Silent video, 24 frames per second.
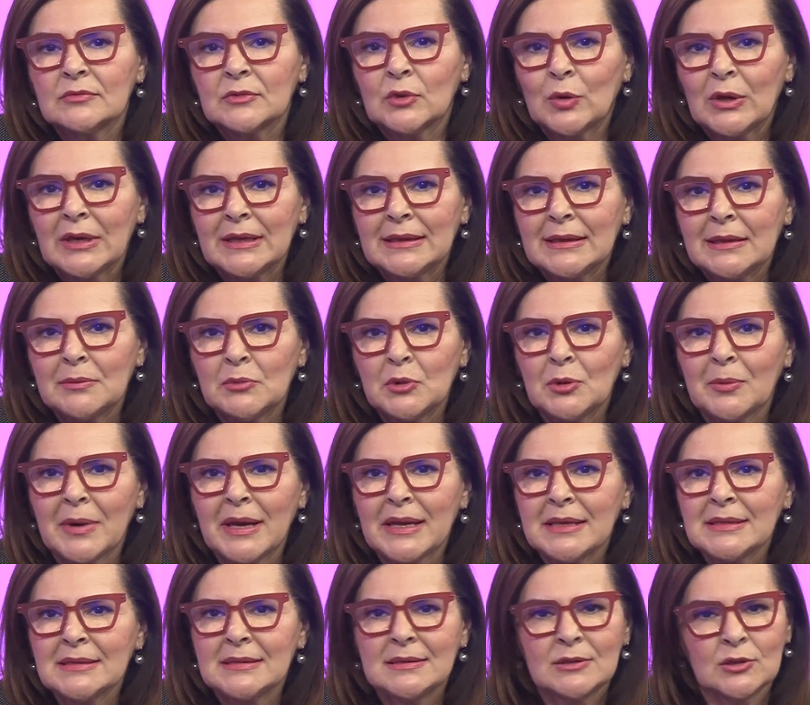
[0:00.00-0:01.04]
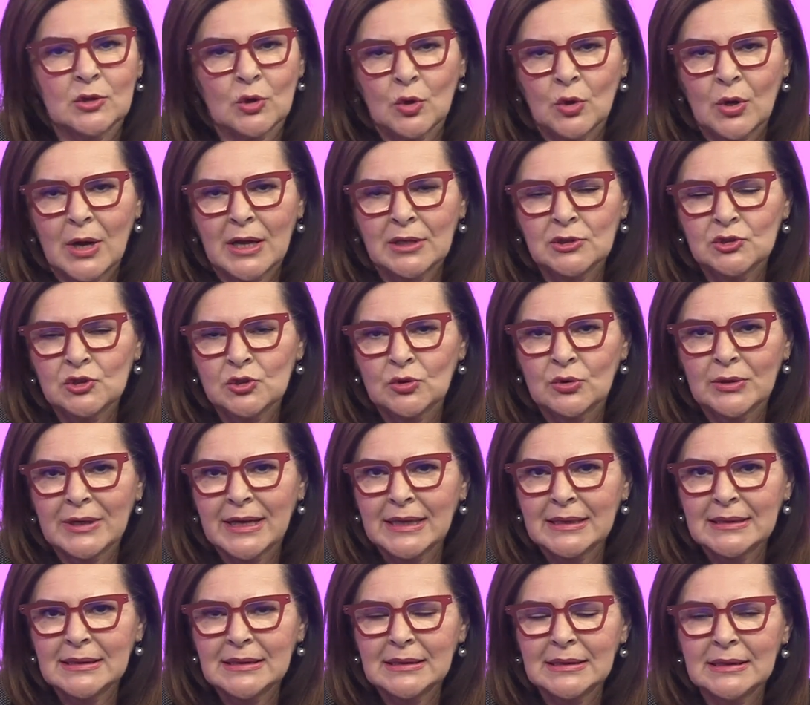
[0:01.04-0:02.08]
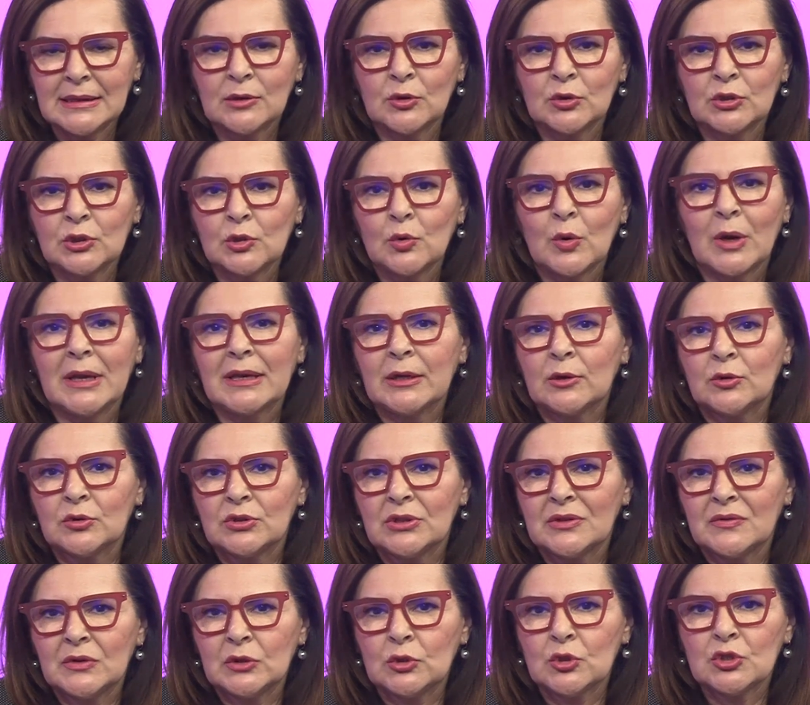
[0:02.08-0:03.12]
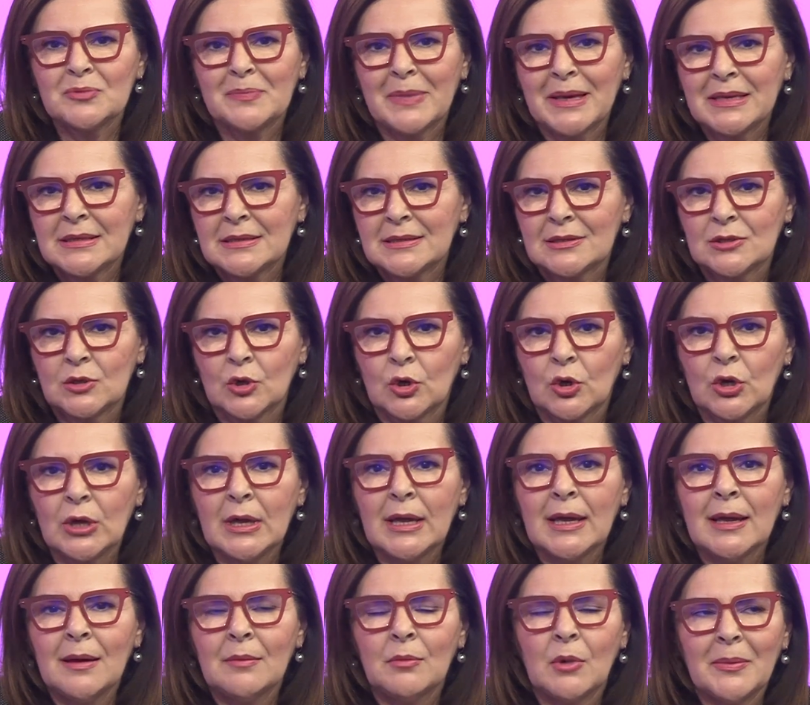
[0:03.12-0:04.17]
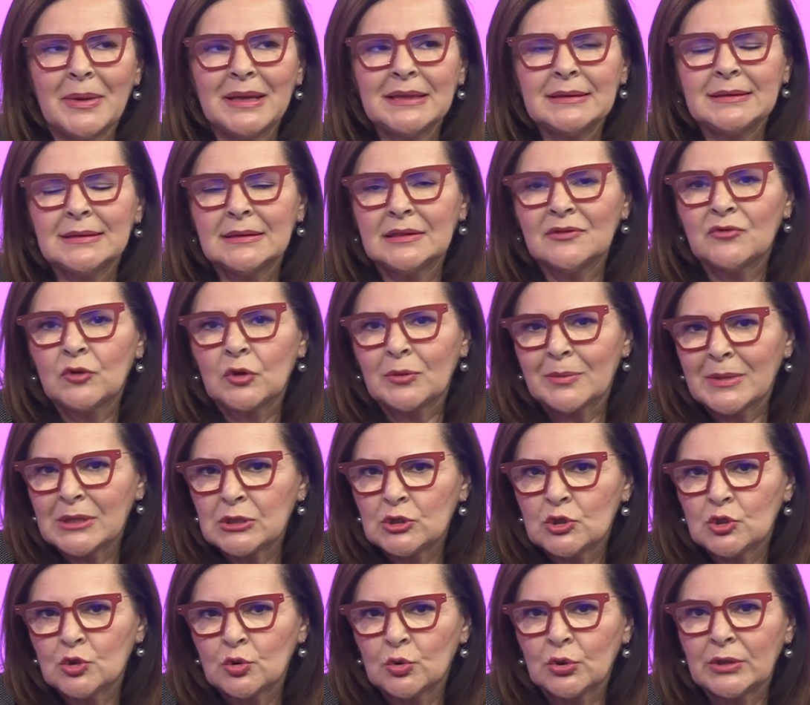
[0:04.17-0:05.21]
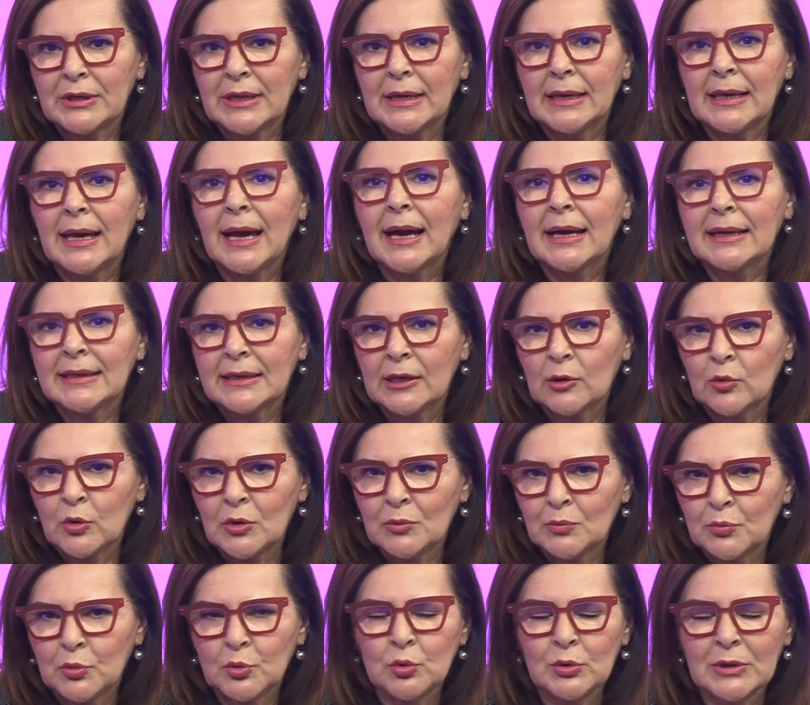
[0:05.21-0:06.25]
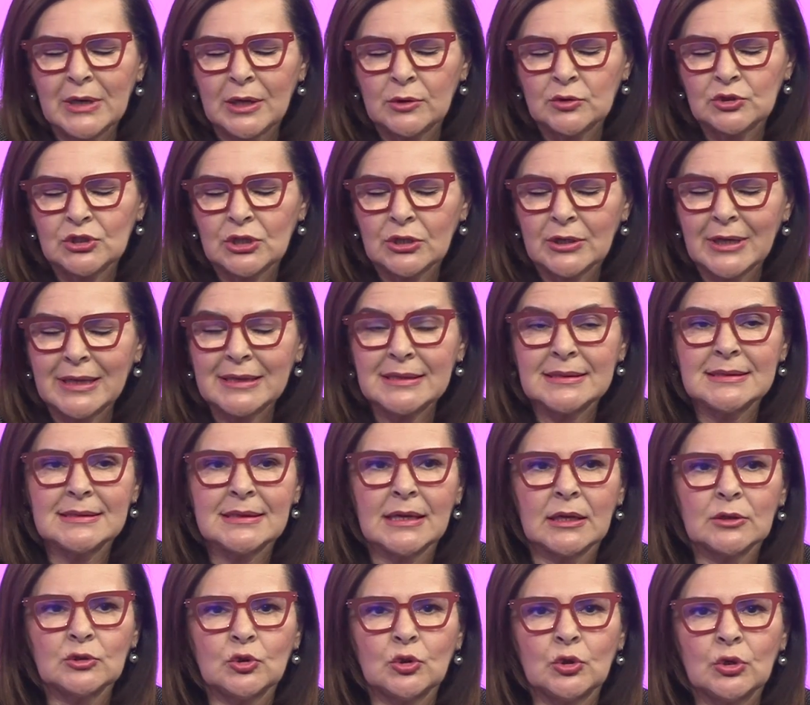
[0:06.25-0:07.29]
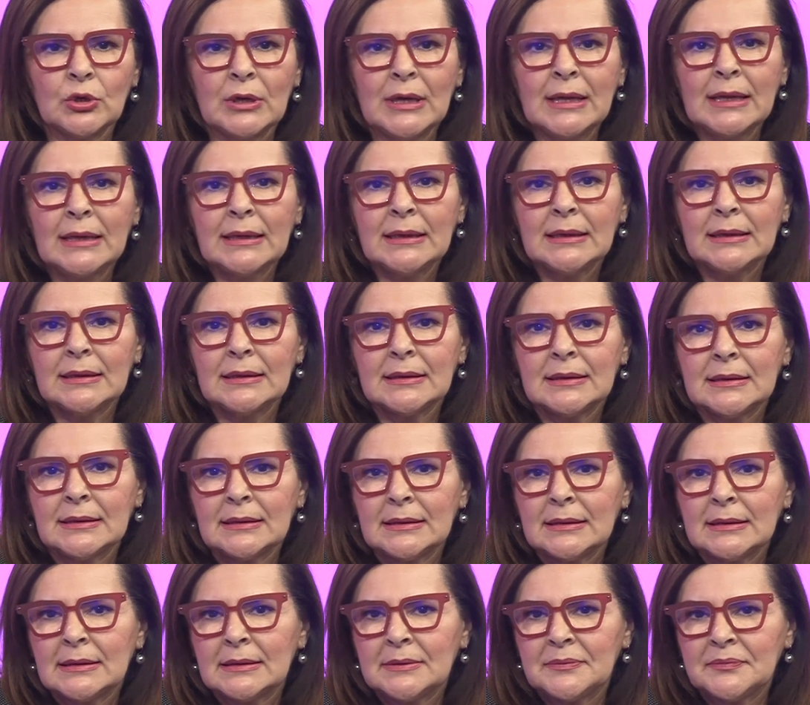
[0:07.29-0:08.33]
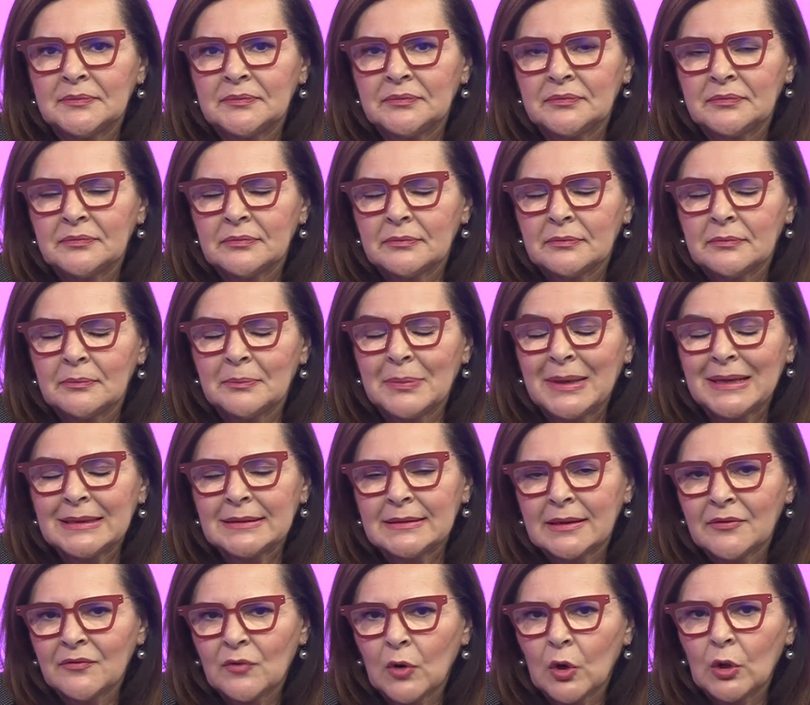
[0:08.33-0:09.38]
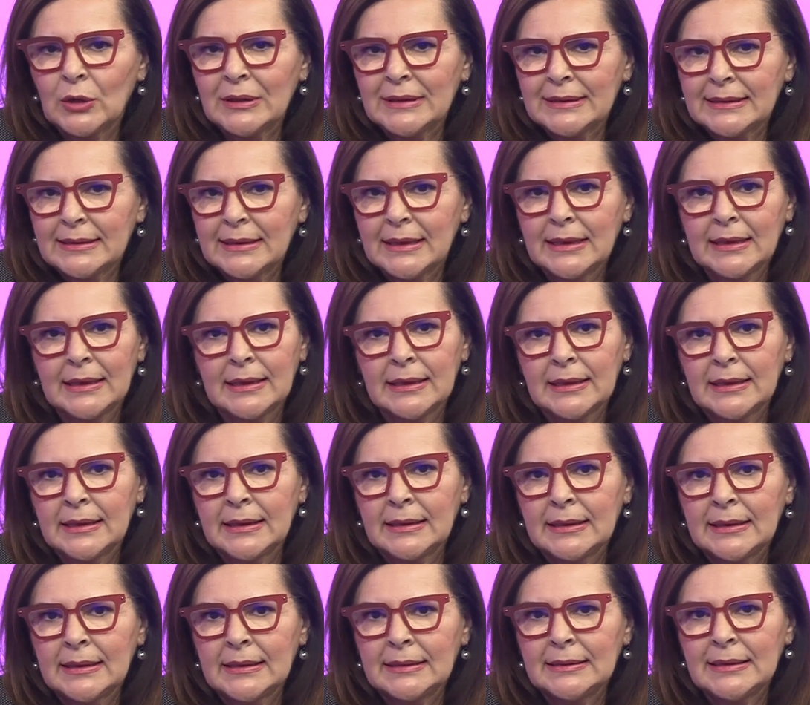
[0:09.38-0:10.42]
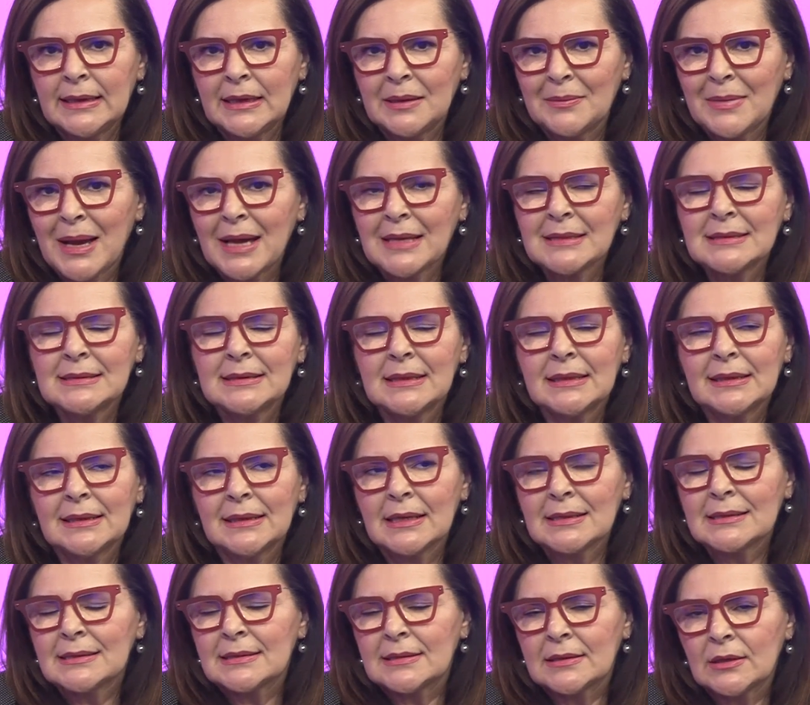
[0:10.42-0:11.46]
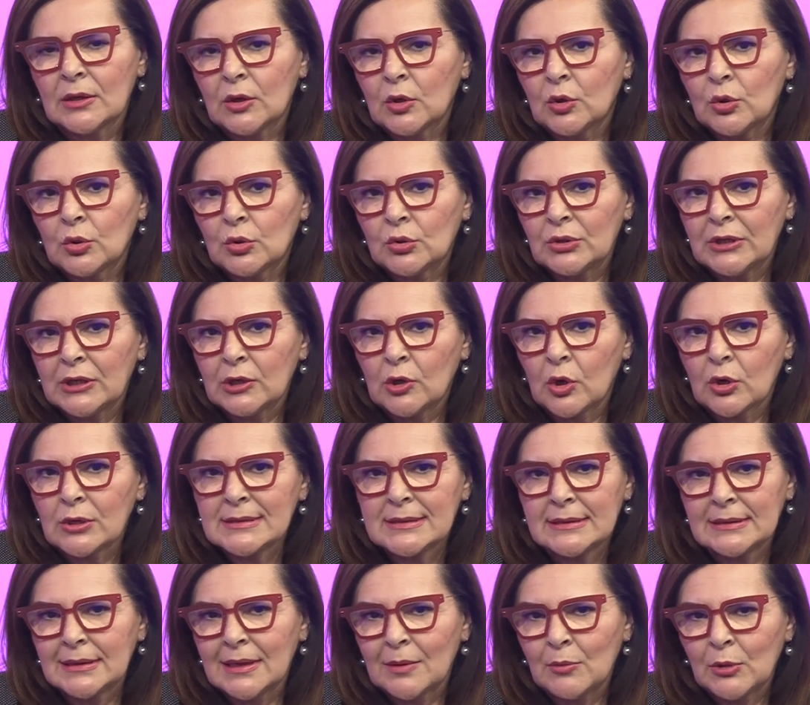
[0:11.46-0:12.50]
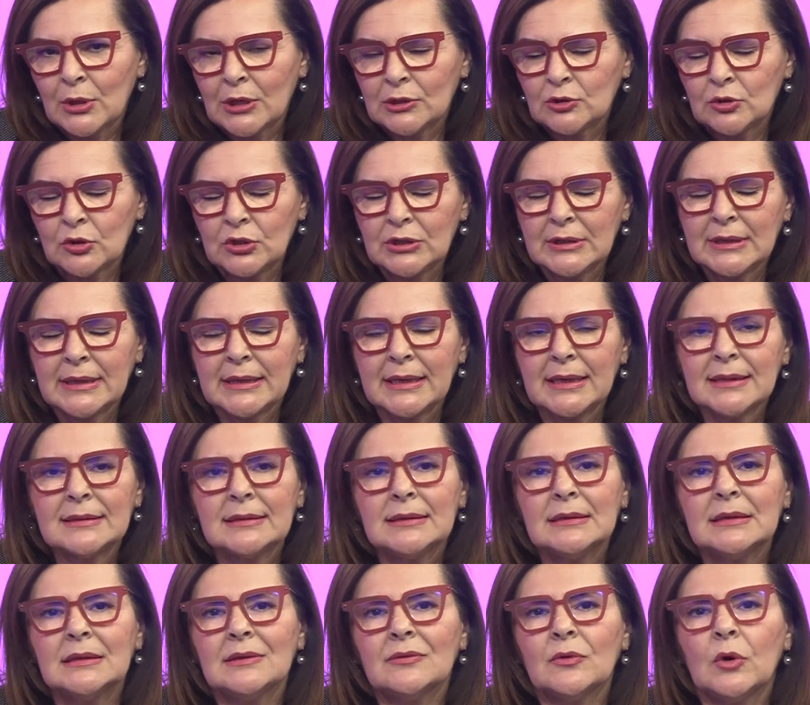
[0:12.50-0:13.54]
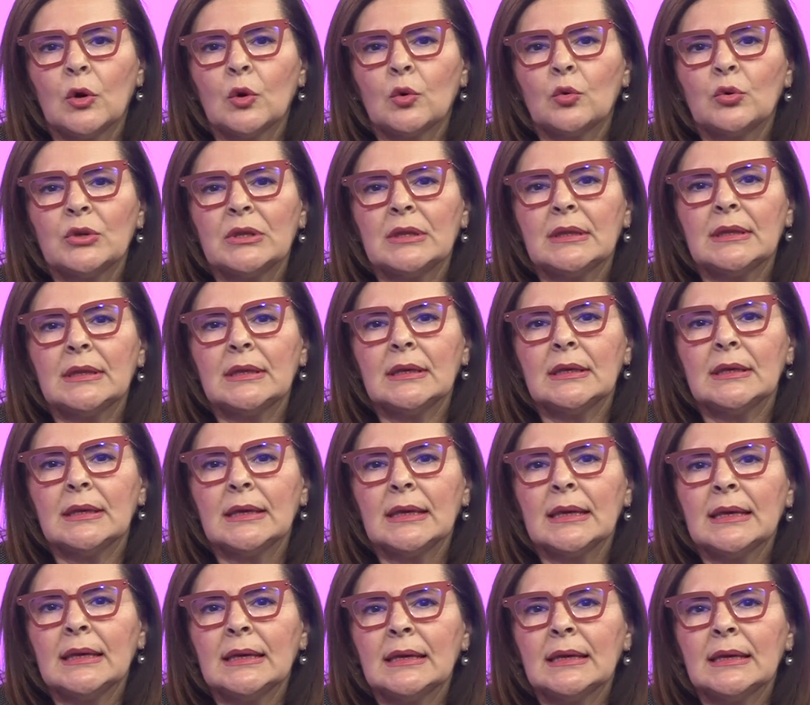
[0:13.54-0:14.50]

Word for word: quelle del mio maestro Angelo Garini con il quale condivido spesso momenti di formazione anche qui in Puglia, ho già organizzato ehm, per tre volte delle masterclass o dei corsi di laboratorio creativo, quindi